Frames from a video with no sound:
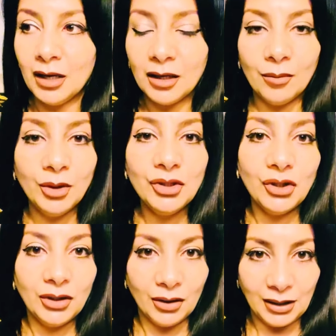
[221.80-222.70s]

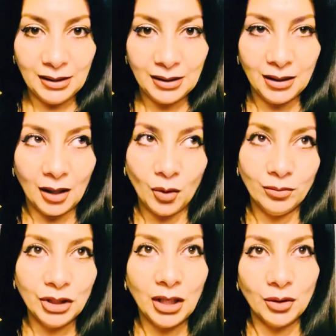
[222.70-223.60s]
كمصدر رئيسي او
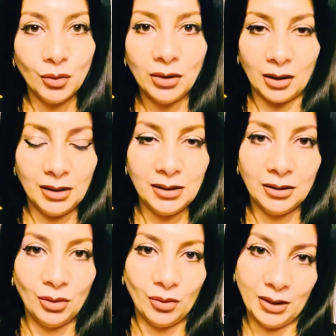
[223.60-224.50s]
مش هنقول رئيسي
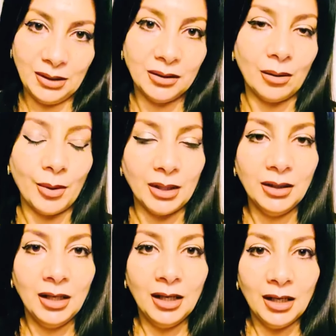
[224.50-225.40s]
دلوقتي طبعا
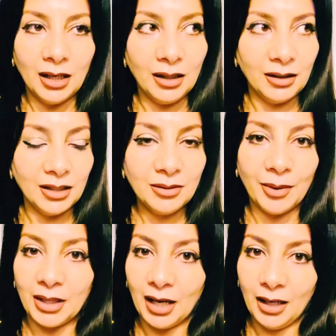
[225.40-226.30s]
النسبه
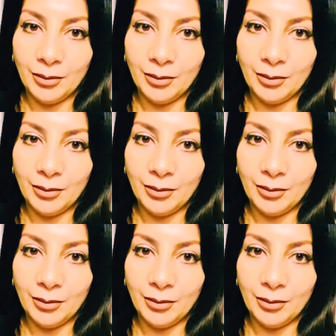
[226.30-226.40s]
الاعلى